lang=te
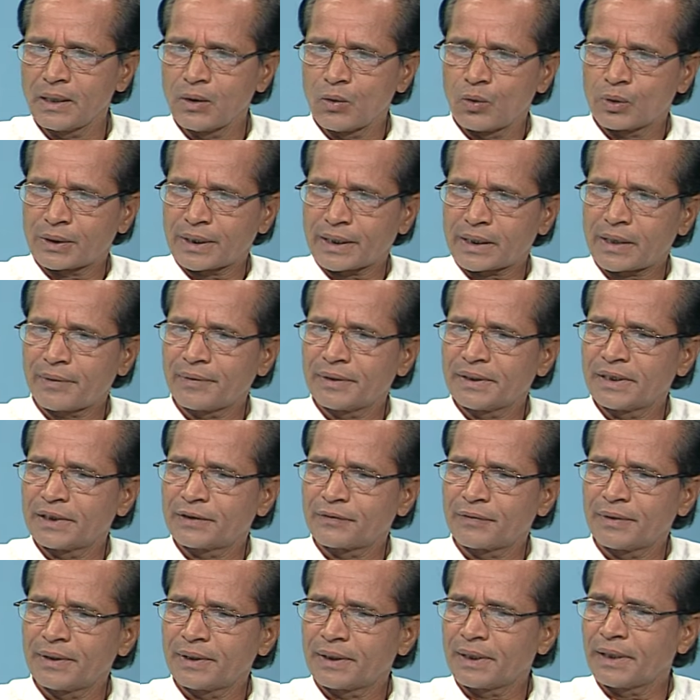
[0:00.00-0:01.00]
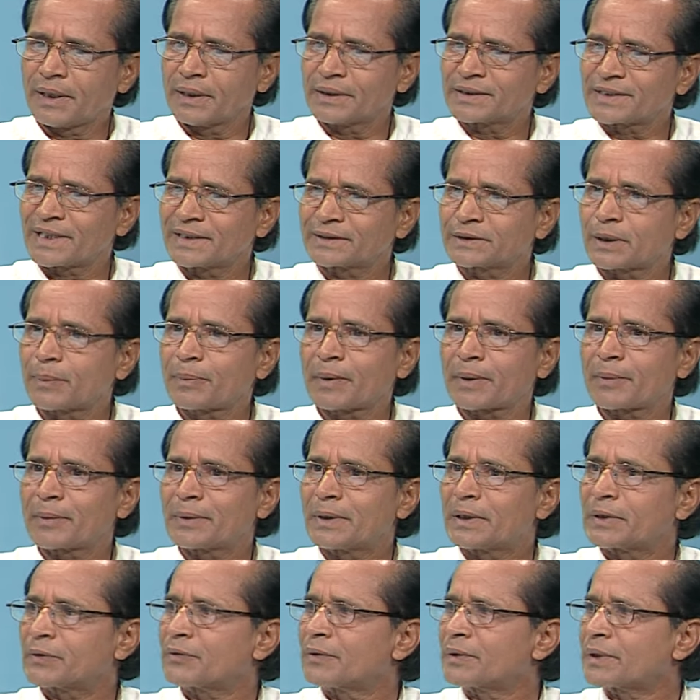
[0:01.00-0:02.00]
ఒక రకమైనటువంటి
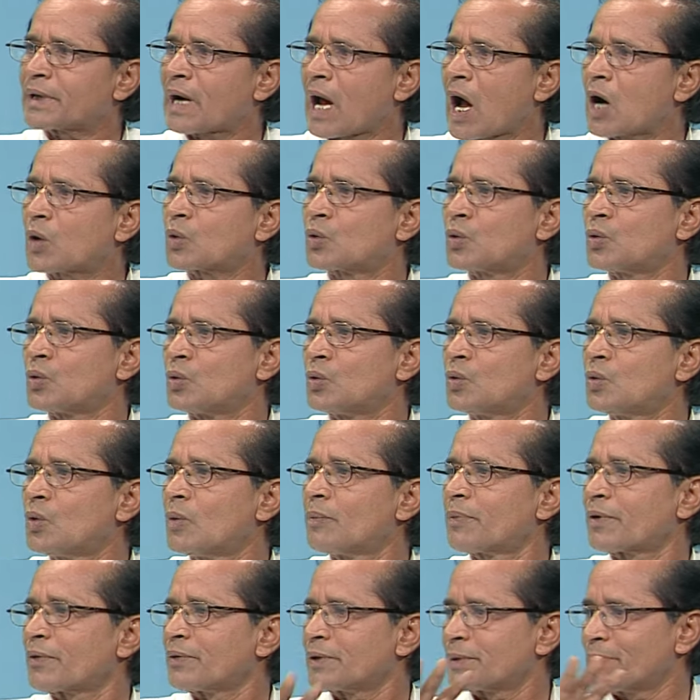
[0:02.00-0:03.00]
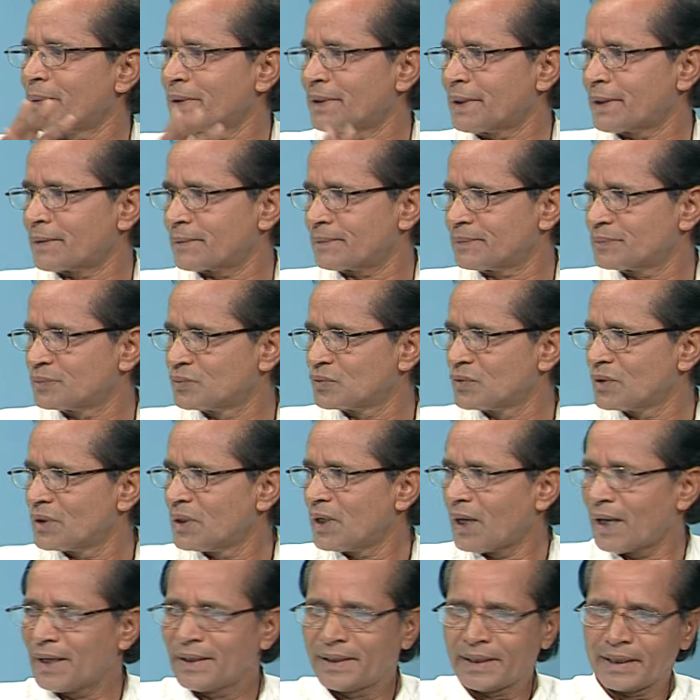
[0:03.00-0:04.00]
చట్టపరమైనటువంటి హక్కును ప్రవేశపెట్టారు
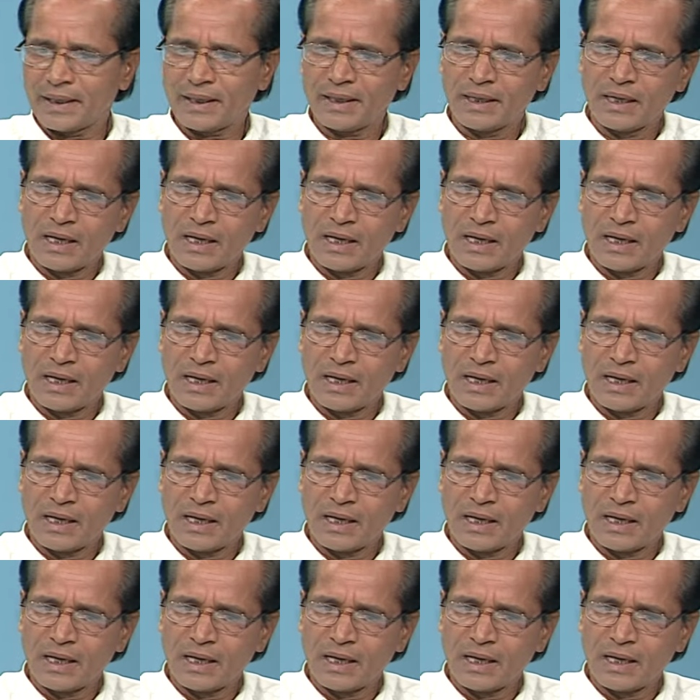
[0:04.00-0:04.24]
అంటే